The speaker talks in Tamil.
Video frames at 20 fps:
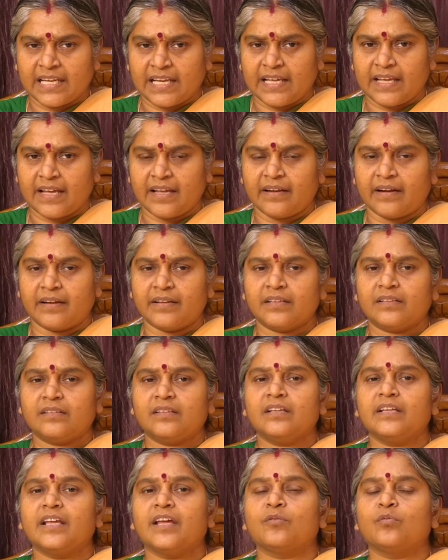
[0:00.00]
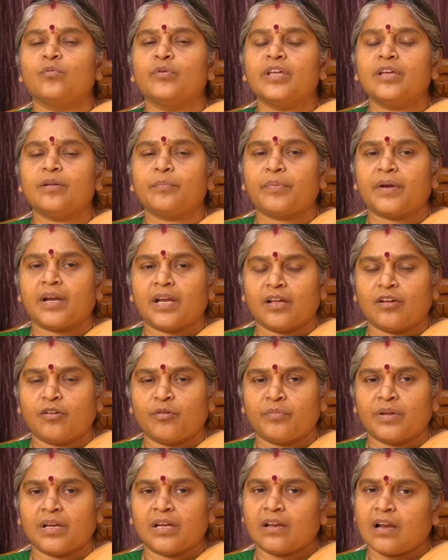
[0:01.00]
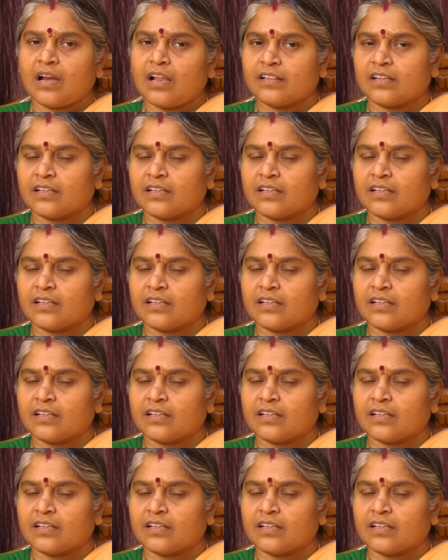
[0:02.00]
இலையை எடுத்து என் உயிர் பிழைக்கும் என்றால்